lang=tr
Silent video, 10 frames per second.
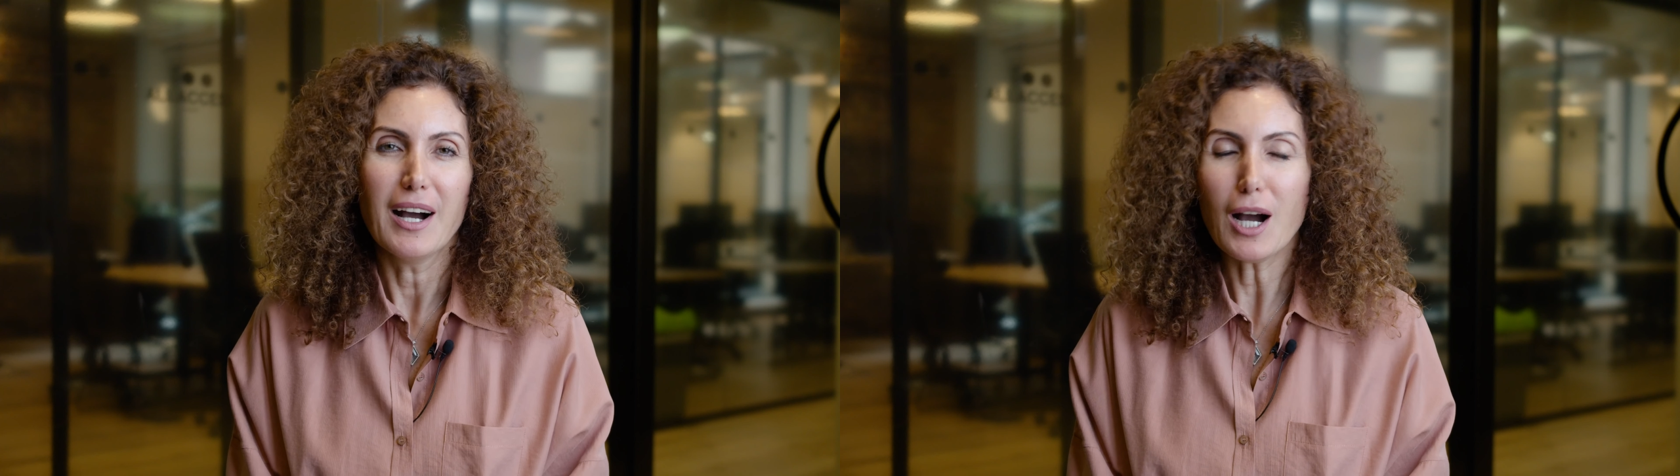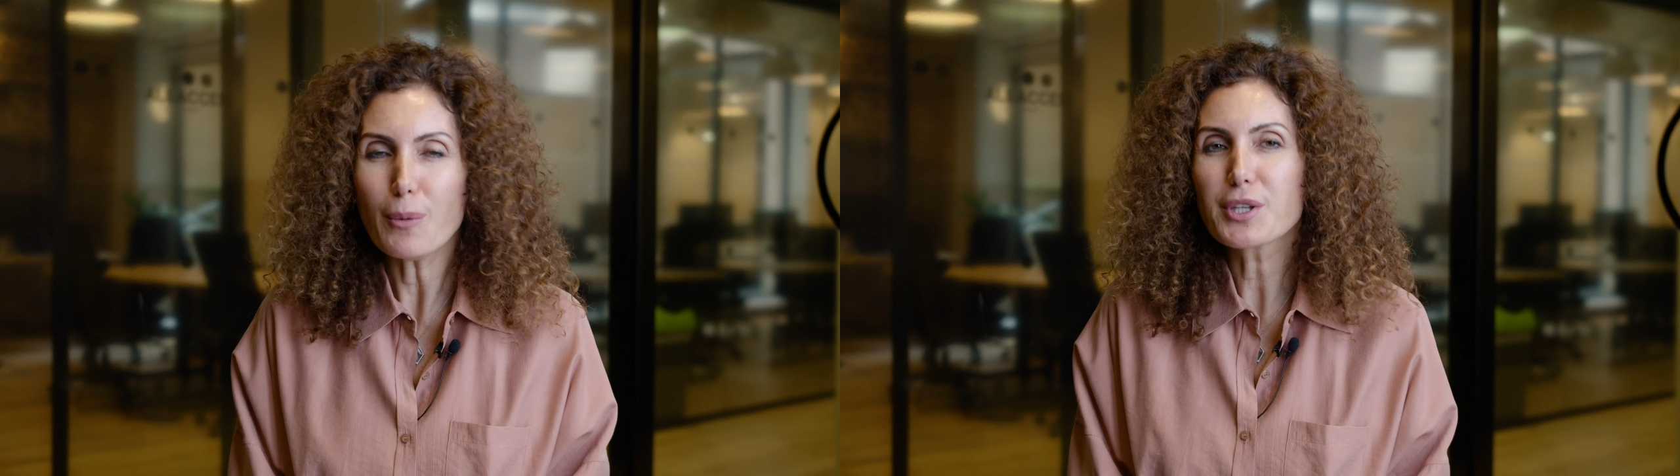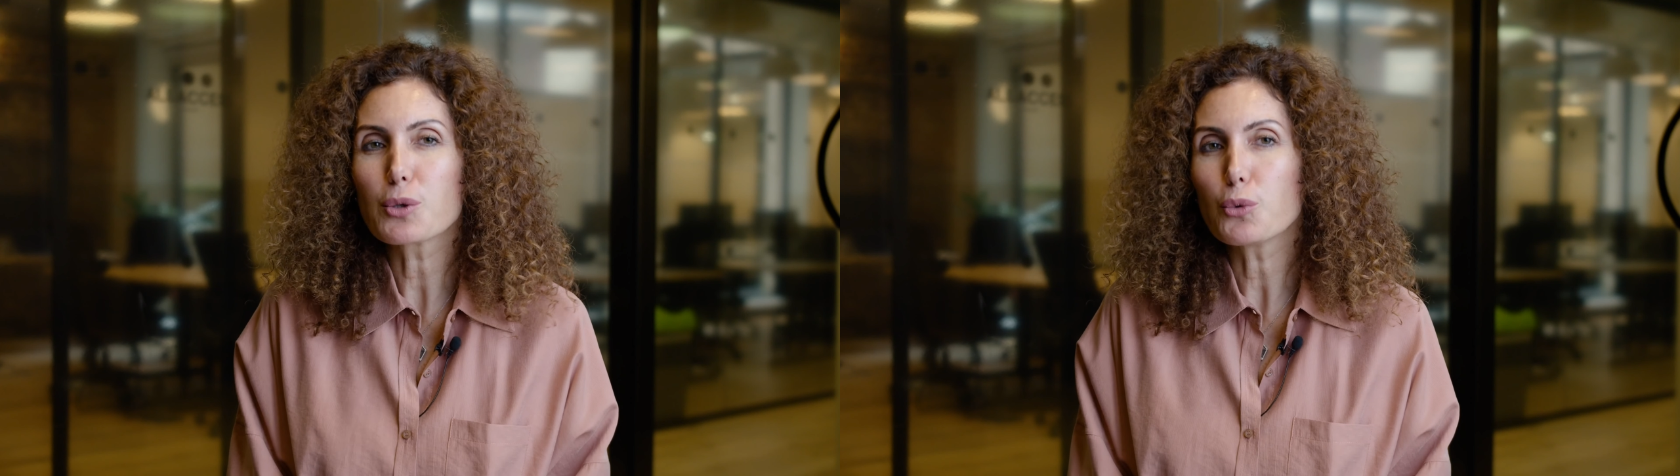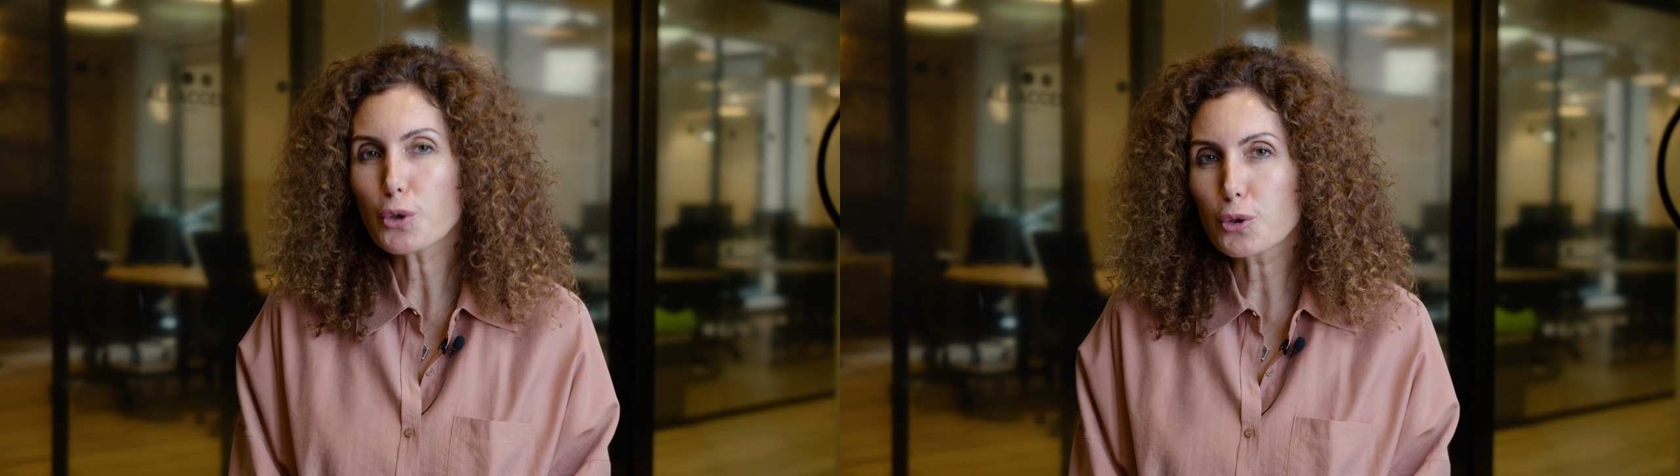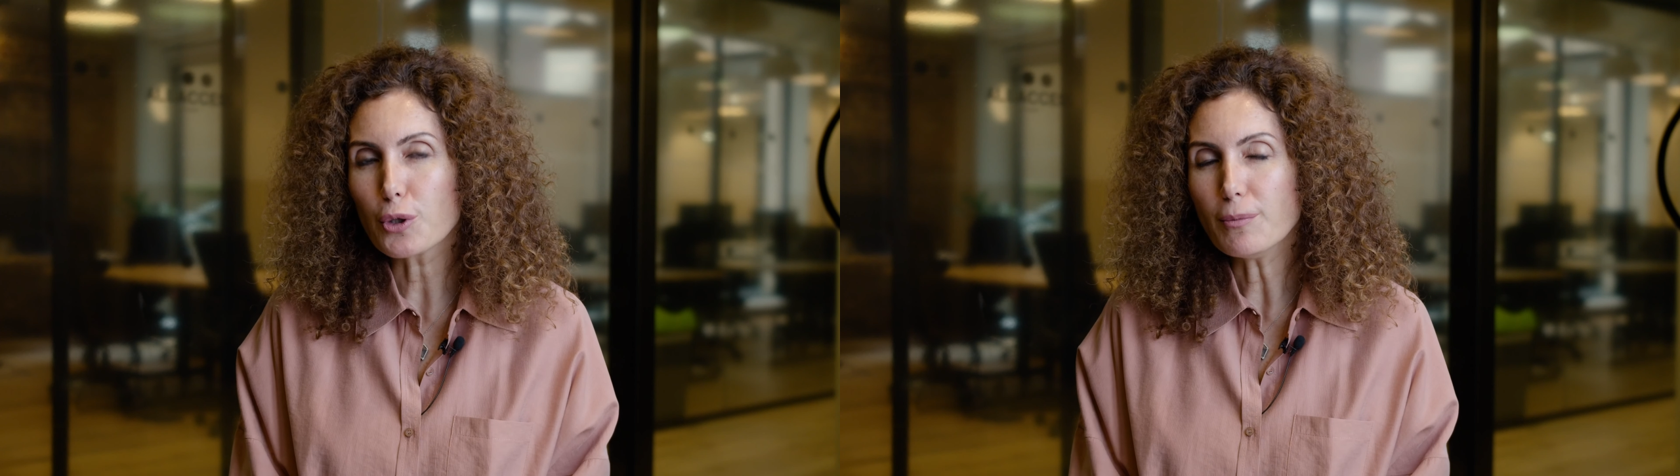Halbuki
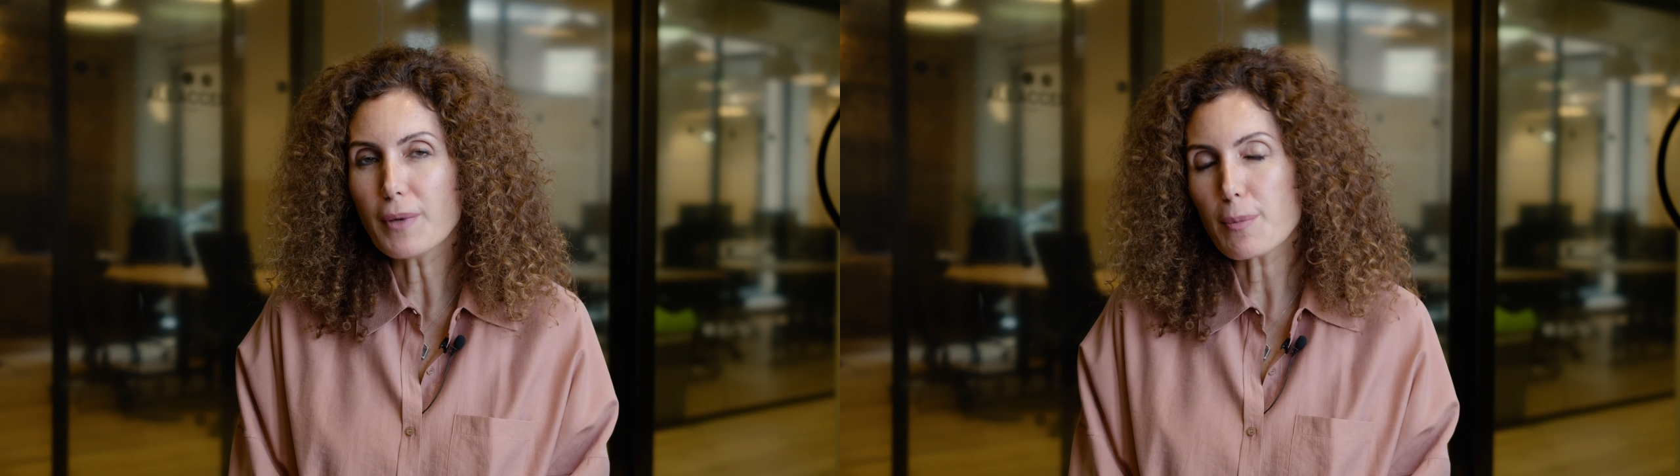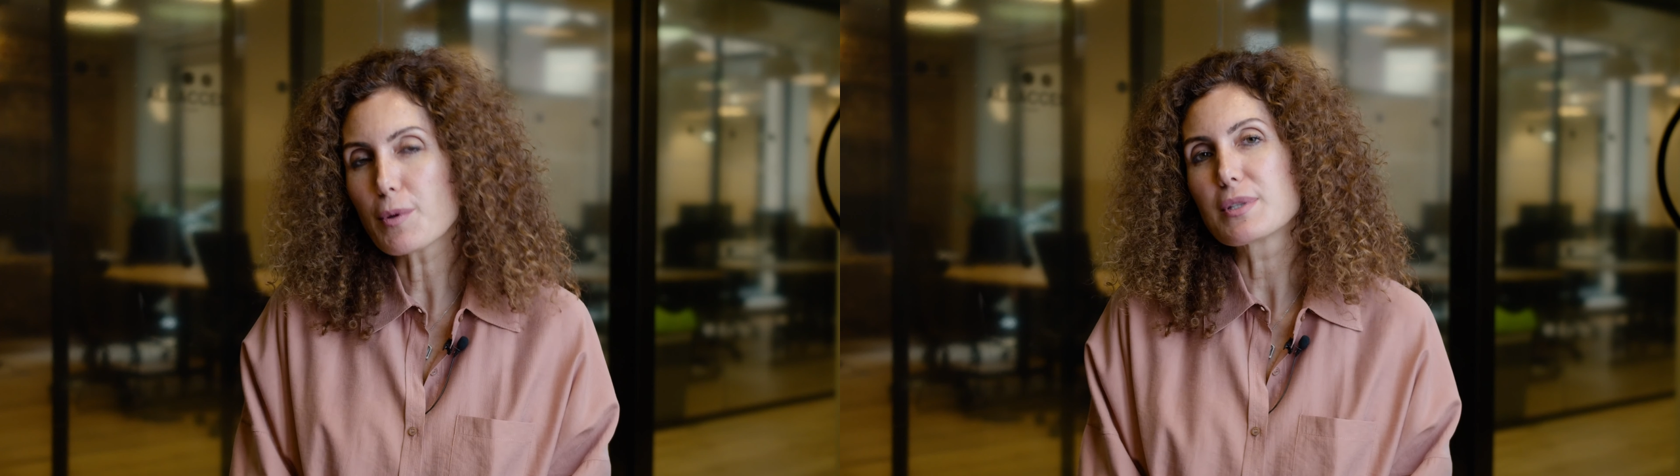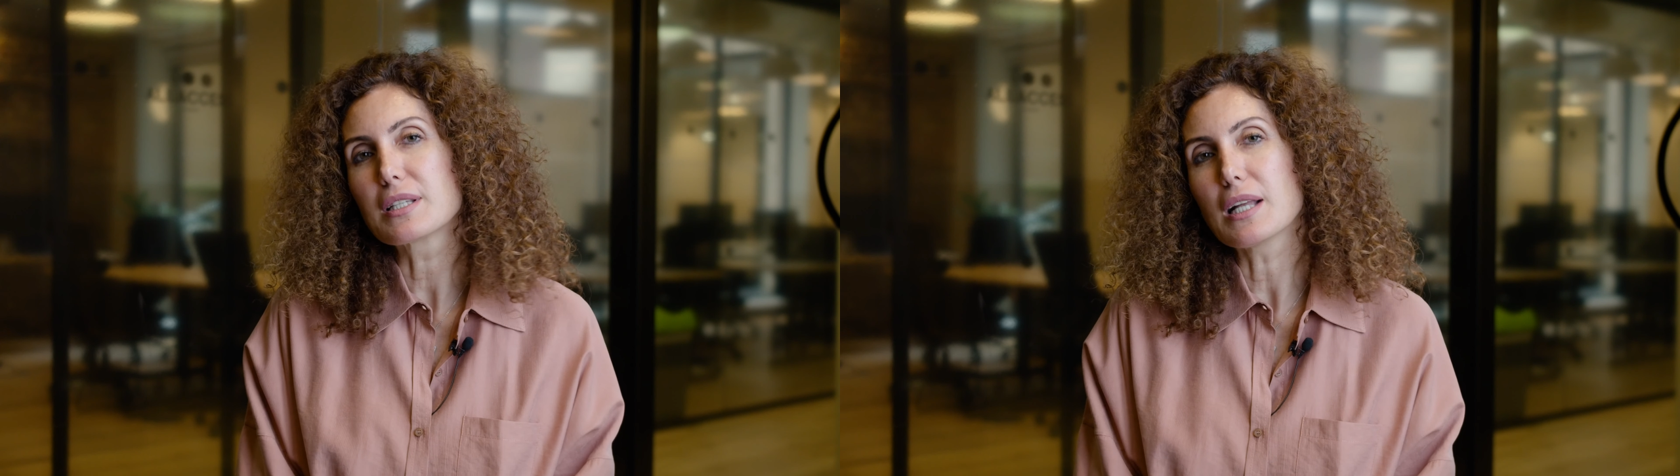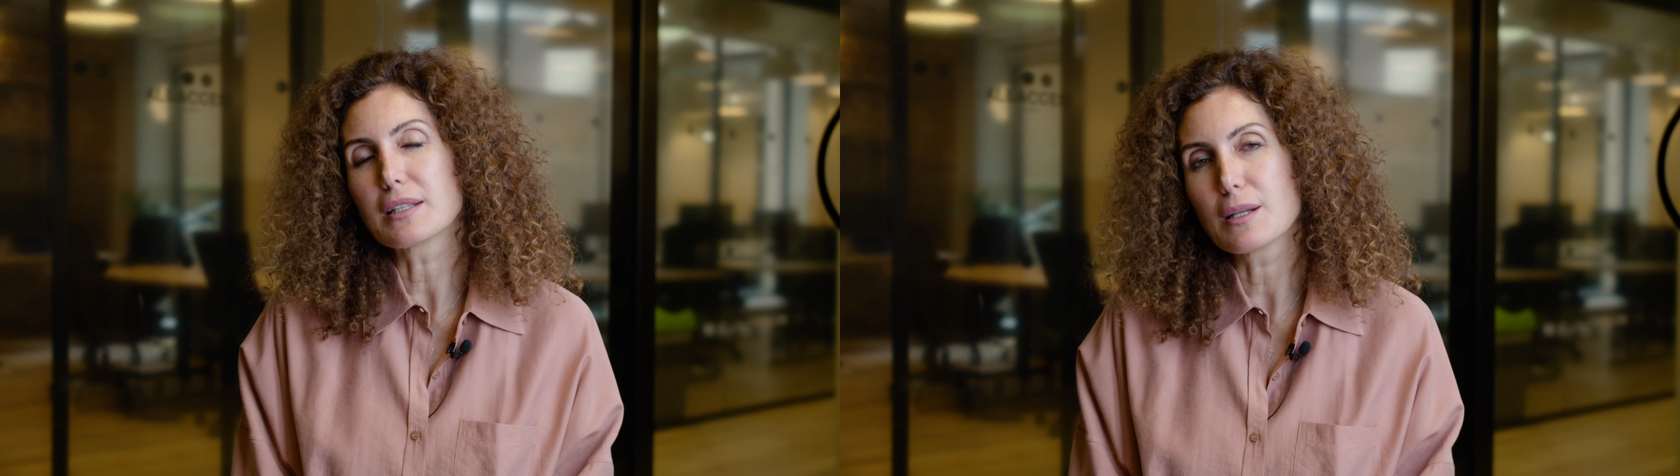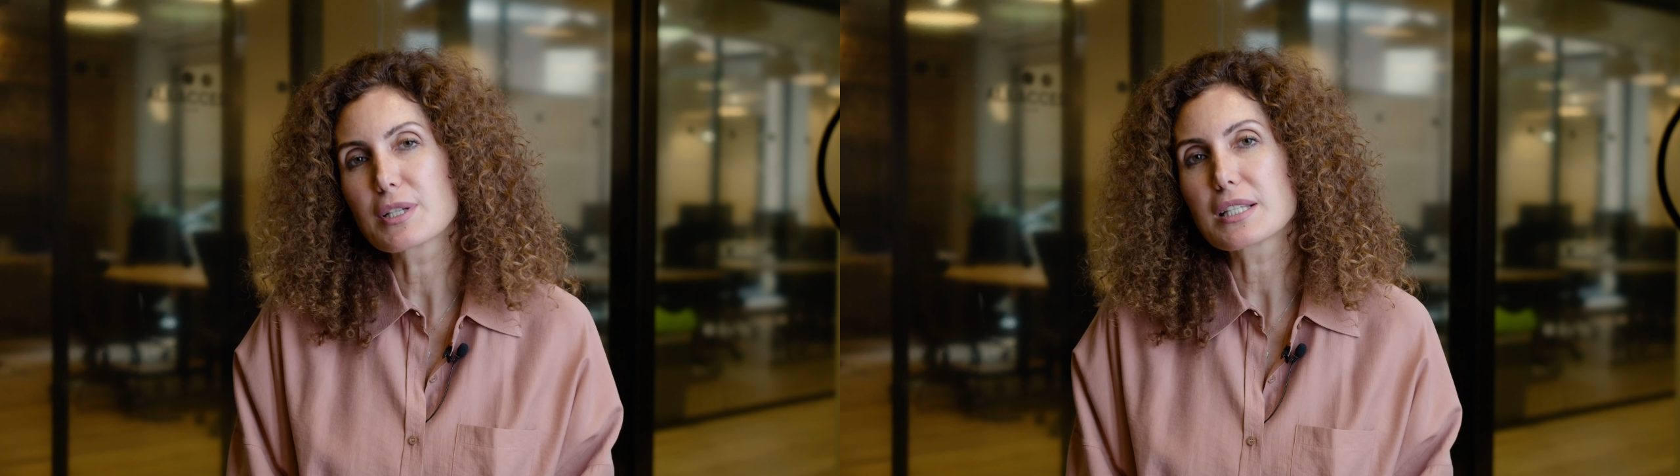uyku hepimizin
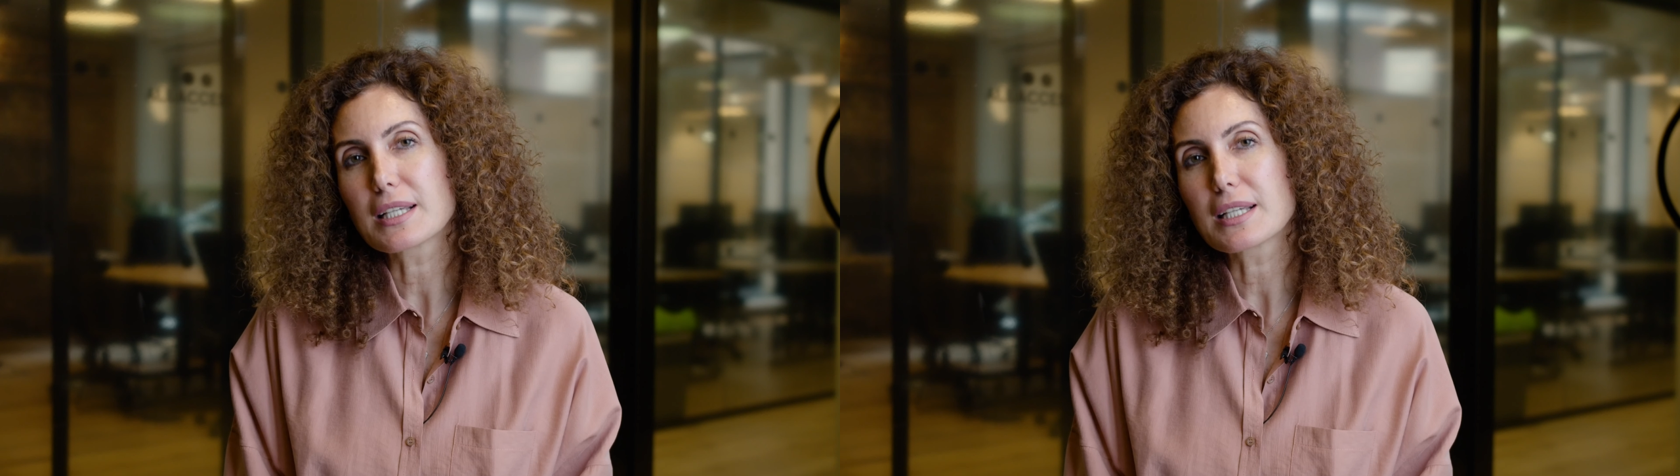anlaması